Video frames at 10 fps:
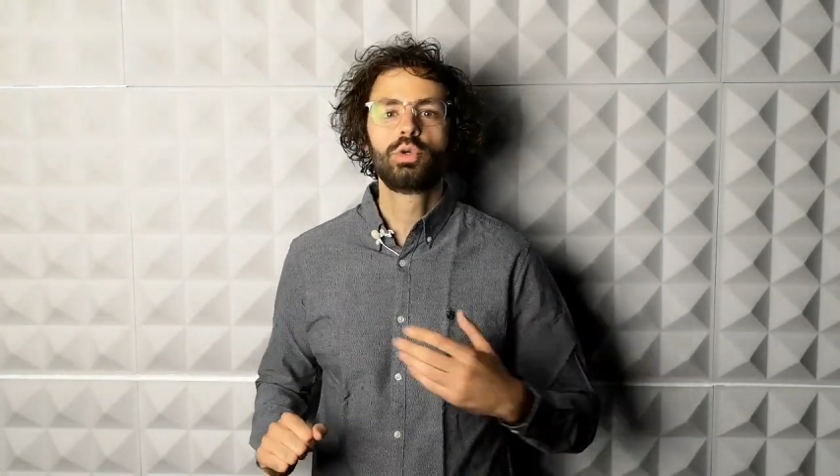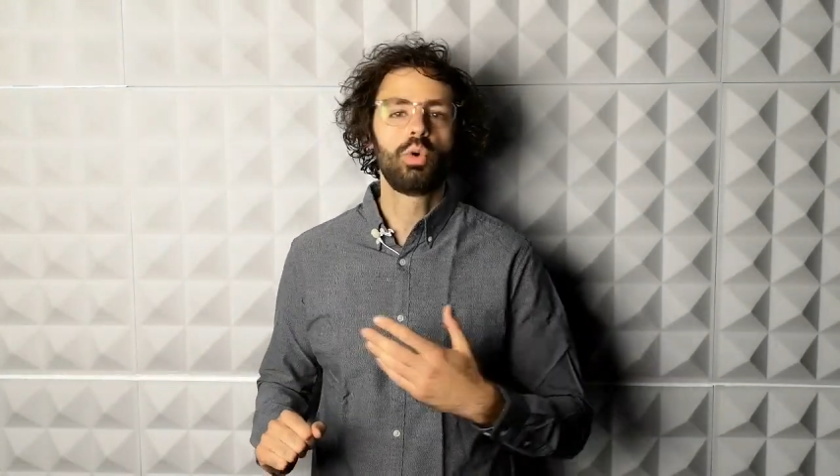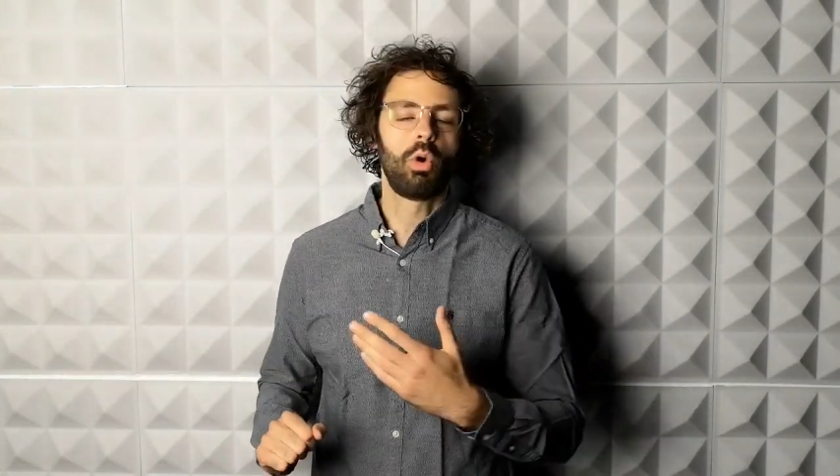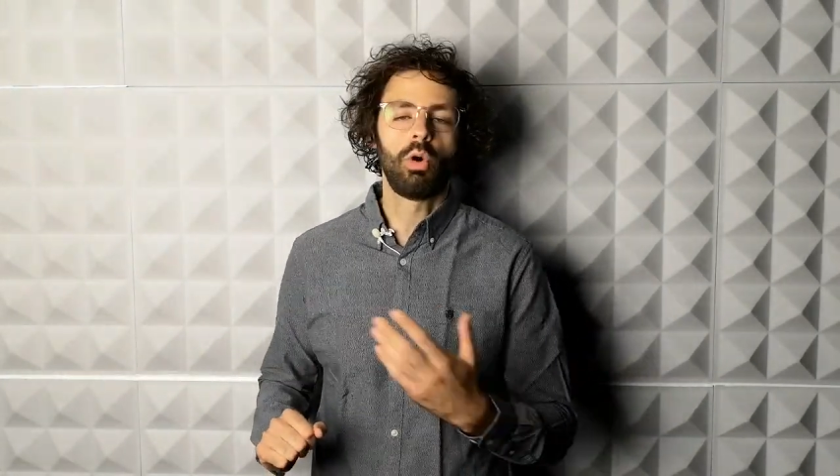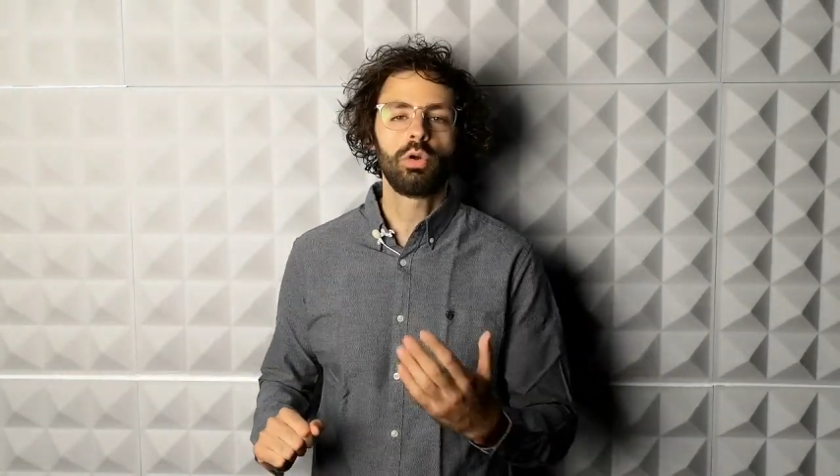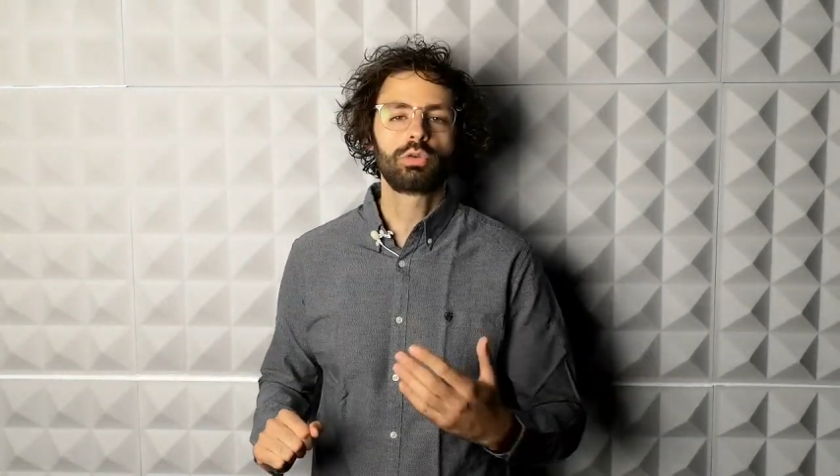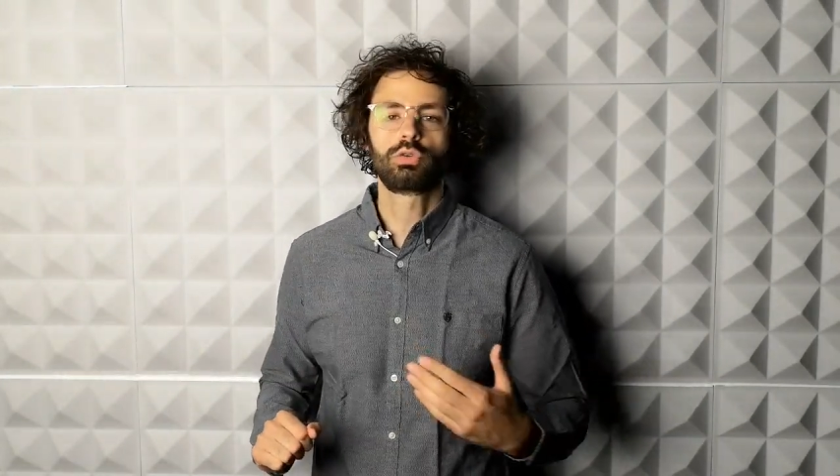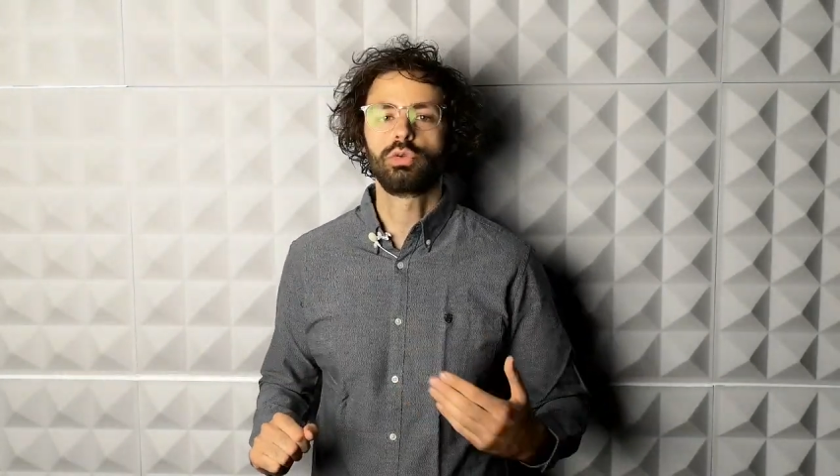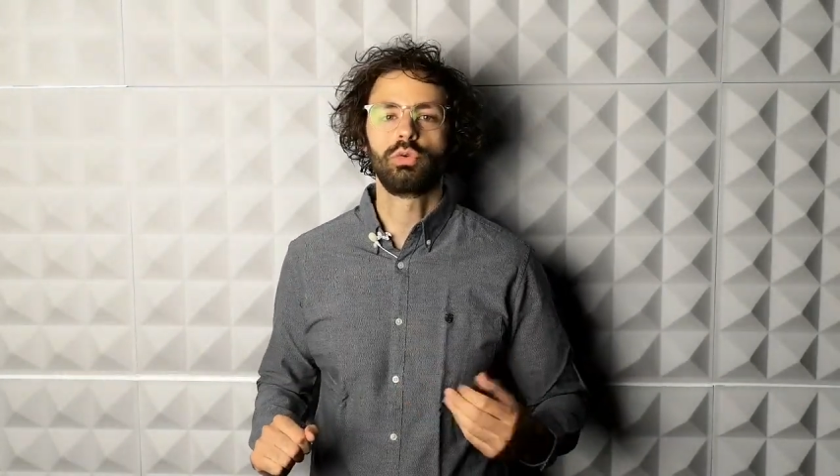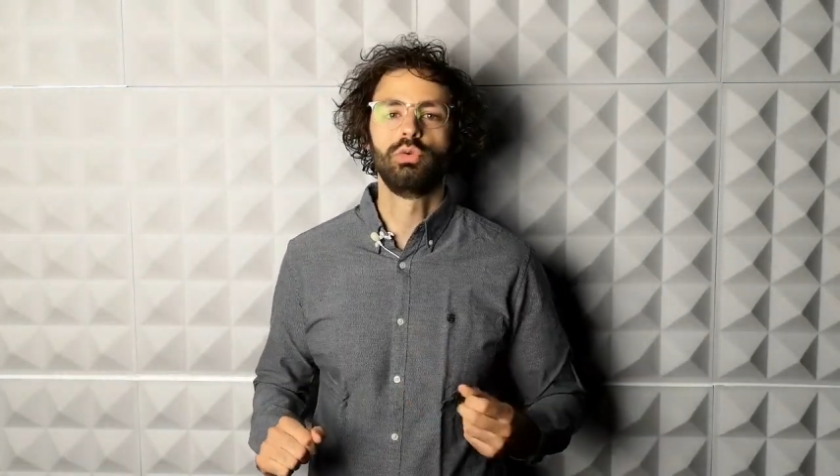
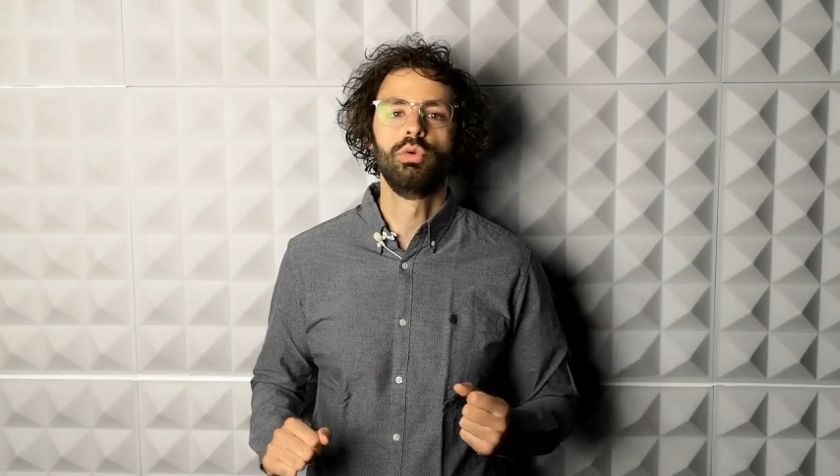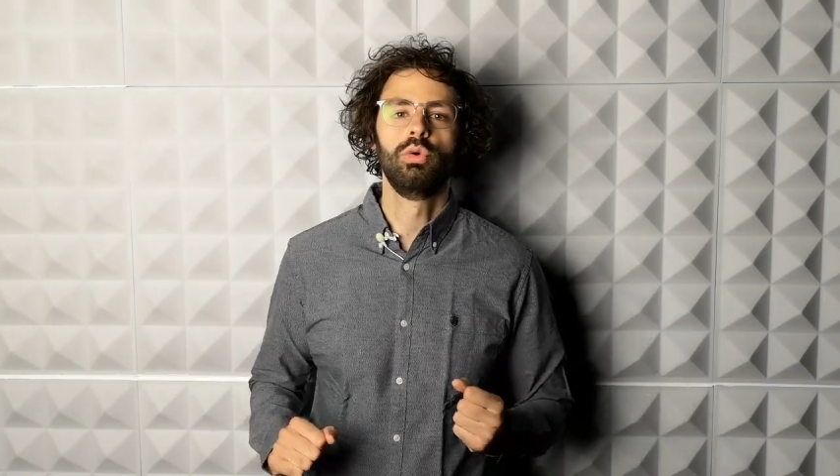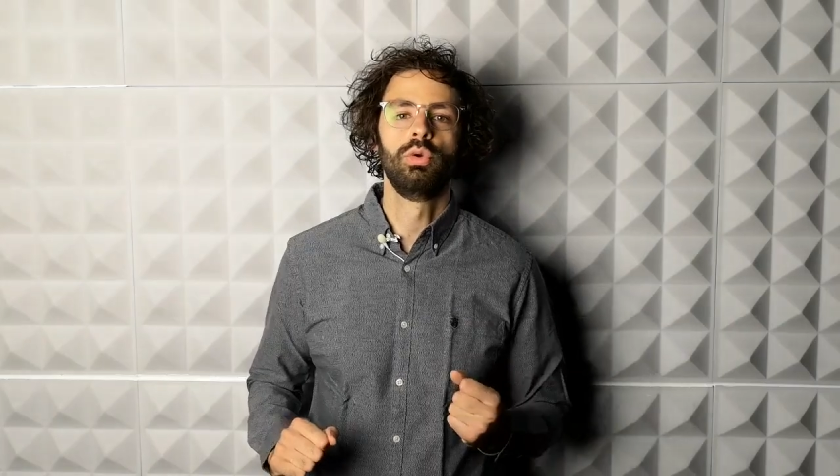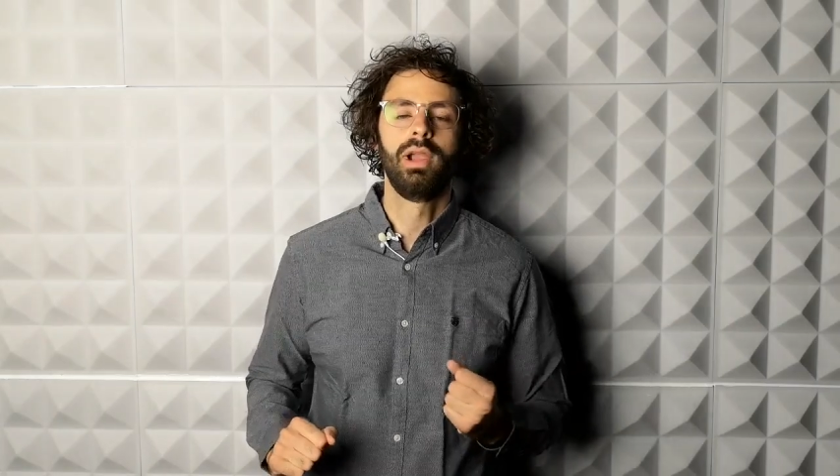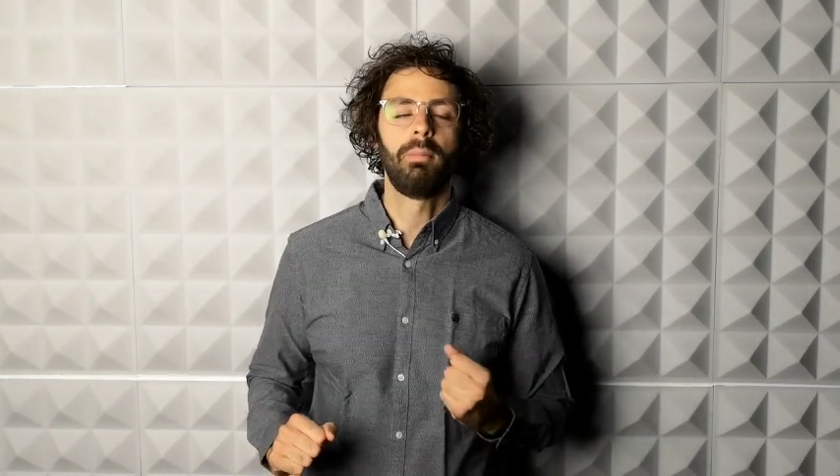courante de